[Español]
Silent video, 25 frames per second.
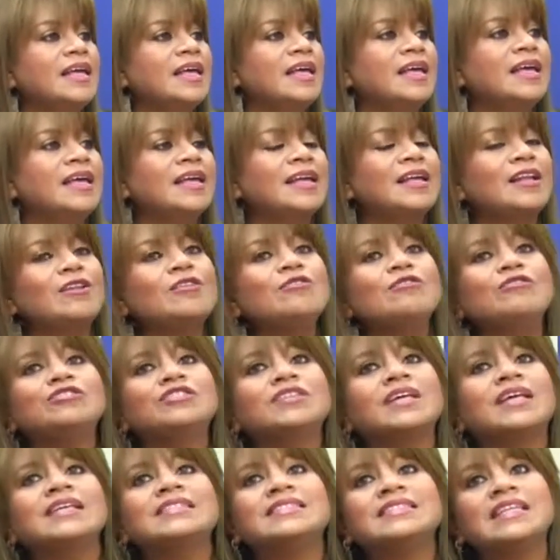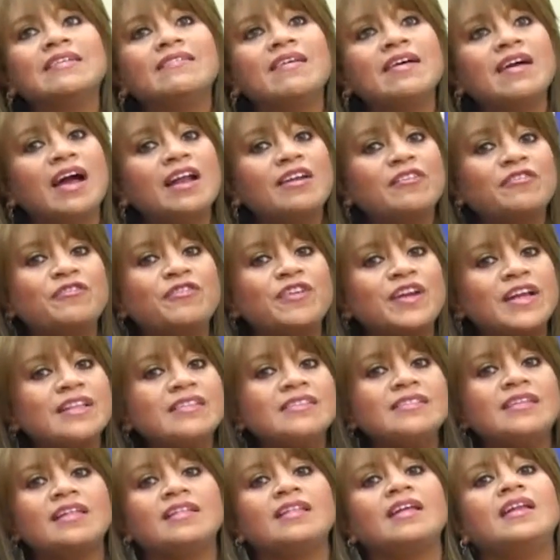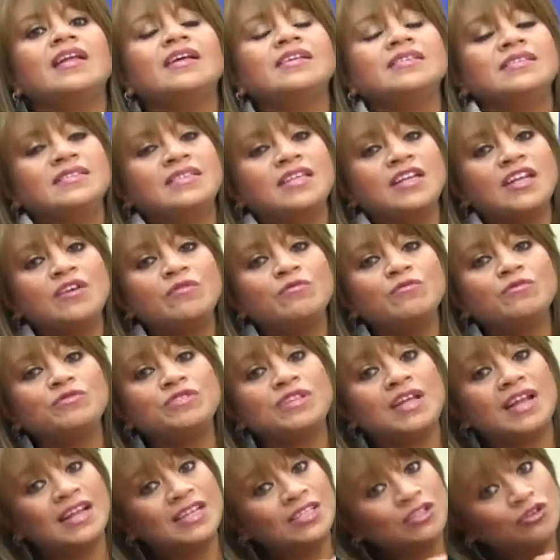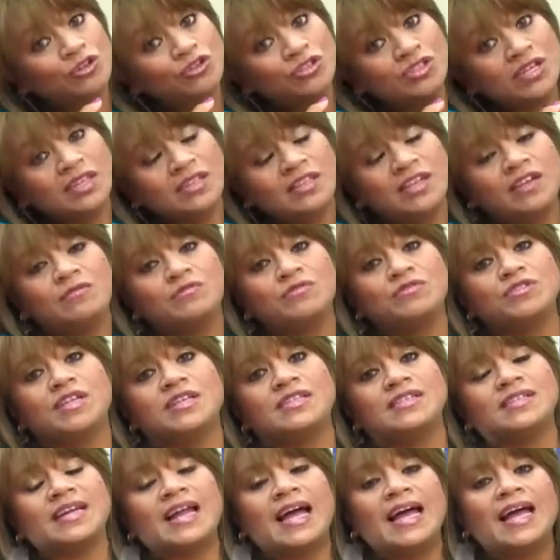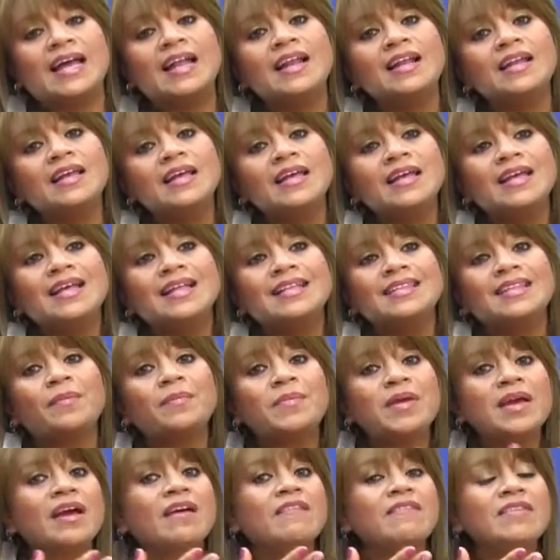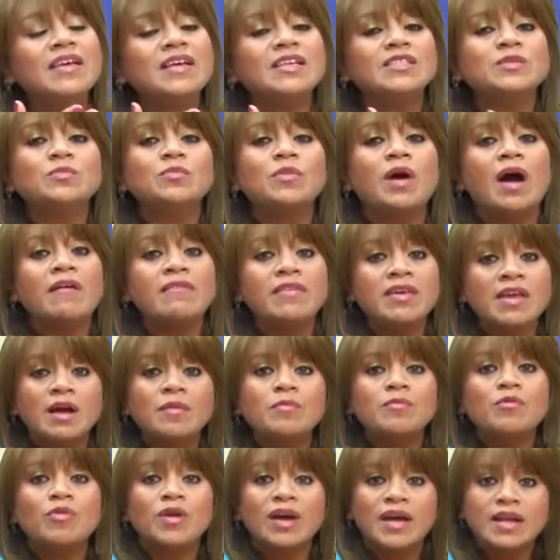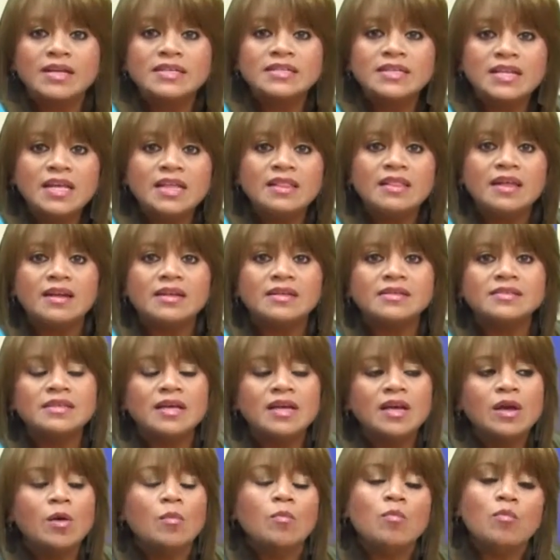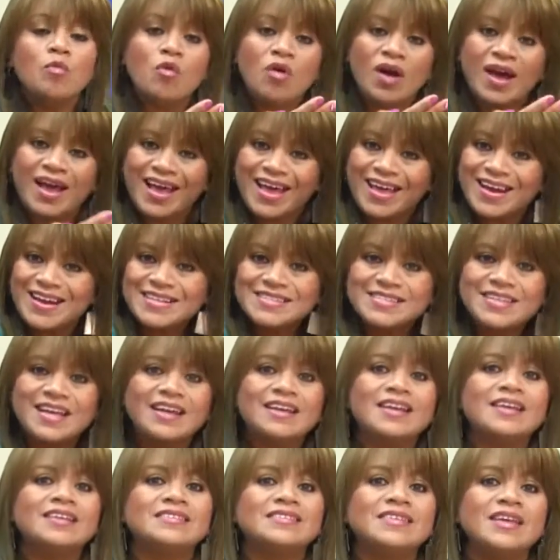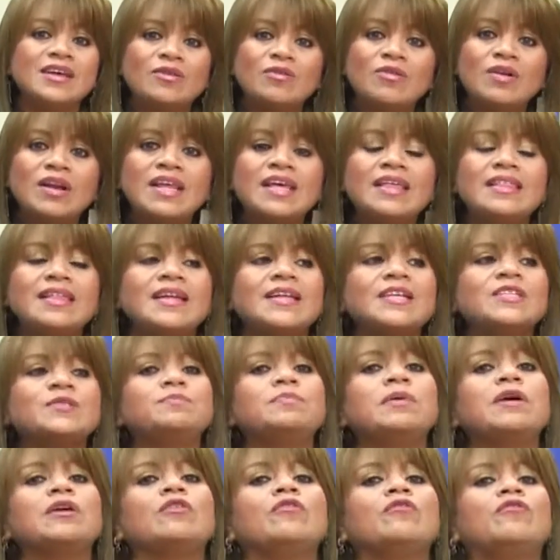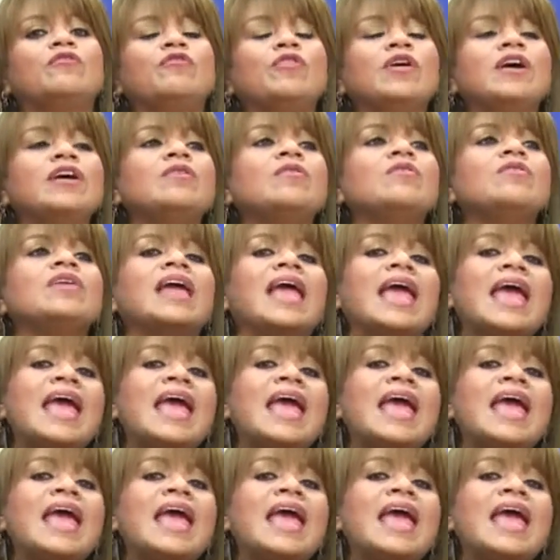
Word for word: eh, los que estaban al frente de las tribus, de las doce tribus de Israel. También había, habían mujeres líderes, mujeres que nacieron líderes, pero fueron